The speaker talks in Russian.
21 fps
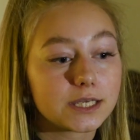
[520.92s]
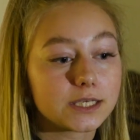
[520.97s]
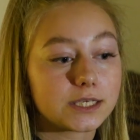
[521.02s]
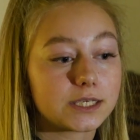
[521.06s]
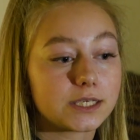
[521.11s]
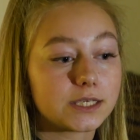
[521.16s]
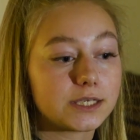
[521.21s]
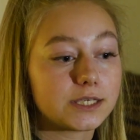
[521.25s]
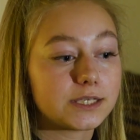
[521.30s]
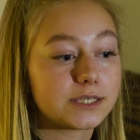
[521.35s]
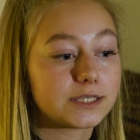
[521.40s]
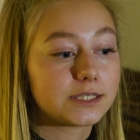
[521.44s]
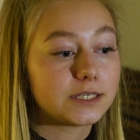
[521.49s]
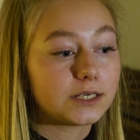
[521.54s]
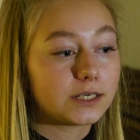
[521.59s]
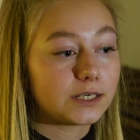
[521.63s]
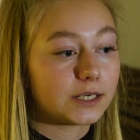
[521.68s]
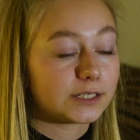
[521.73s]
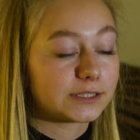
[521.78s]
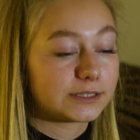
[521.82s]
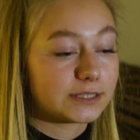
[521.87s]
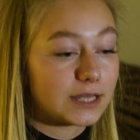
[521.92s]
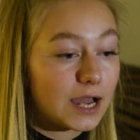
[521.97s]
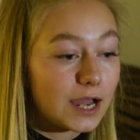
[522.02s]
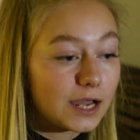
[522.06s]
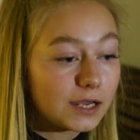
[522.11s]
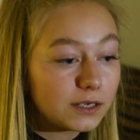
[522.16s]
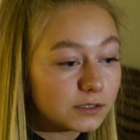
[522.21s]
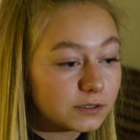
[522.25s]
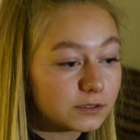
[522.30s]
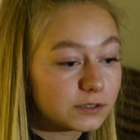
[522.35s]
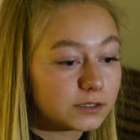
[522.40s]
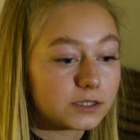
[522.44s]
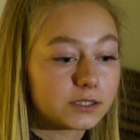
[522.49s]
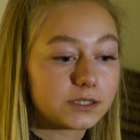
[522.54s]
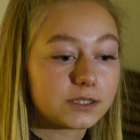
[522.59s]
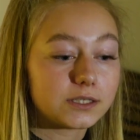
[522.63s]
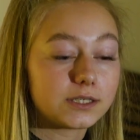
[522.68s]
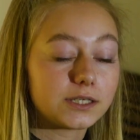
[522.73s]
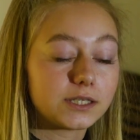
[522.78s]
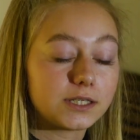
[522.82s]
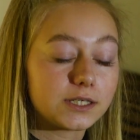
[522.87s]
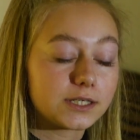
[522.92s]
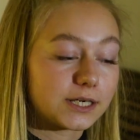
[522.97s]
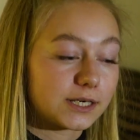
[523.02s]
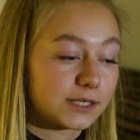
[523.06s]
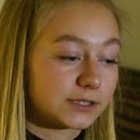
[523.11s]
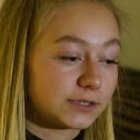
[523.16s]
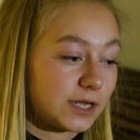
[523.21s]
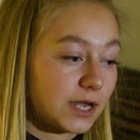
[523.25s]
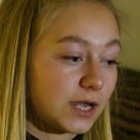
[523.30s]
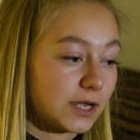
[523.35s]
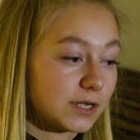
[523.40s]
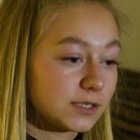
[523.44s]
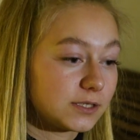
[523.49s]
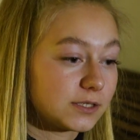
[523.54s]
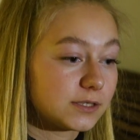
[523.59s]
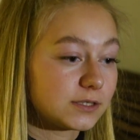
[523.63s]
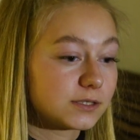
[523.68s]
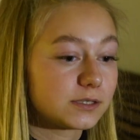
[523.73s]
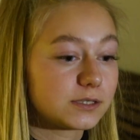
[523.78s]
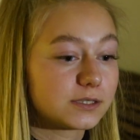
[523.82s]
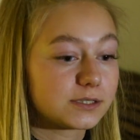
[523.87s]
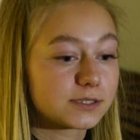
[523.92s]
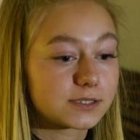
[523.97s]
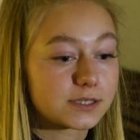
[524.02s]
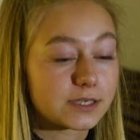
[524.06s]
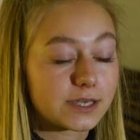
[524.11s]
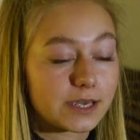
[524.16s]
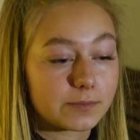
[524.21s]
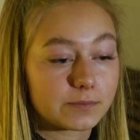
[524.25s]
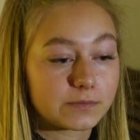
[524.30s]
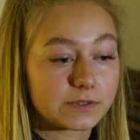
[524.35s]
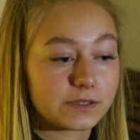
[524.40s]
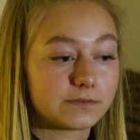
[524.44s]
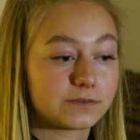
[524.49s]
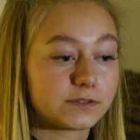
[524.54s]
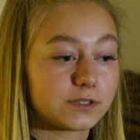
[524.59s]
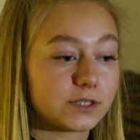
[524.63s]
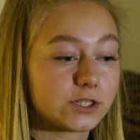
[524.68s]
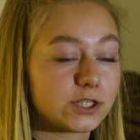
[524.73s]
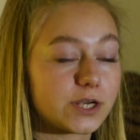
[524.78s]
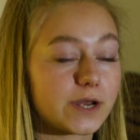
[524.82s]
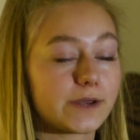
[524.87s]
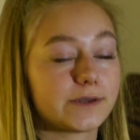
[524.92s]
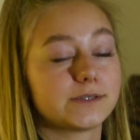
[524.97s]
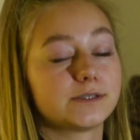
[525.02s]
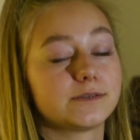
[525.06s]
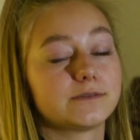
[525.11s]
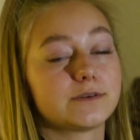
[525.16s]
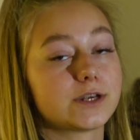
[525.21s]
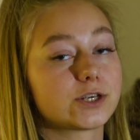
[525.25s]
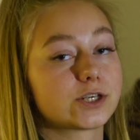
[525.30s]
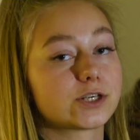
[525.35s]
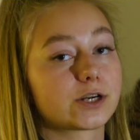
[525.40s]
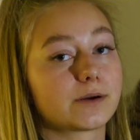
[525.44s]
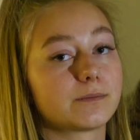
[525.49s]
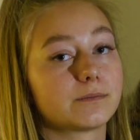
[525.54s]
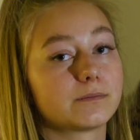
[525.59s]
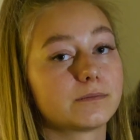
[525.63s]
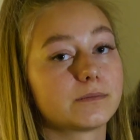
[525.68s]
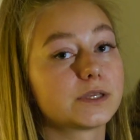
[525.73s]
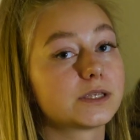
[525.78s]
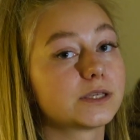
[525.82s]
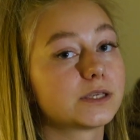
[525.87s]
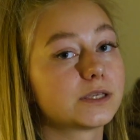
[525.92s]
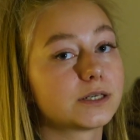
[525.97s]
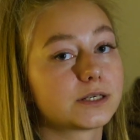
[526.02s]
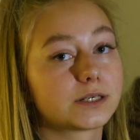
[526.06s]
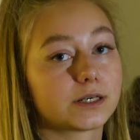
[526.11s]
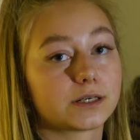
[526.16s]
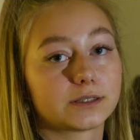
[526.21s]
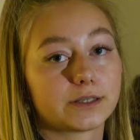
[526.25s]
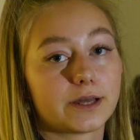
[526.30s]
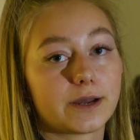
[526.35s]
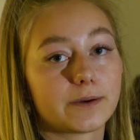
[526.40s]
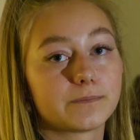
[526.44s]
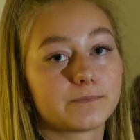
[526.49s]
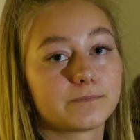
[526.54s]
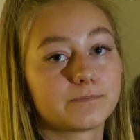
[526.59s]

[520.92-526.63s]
и никогда, никогда ни с кем не встречаясь вечером. Никогда.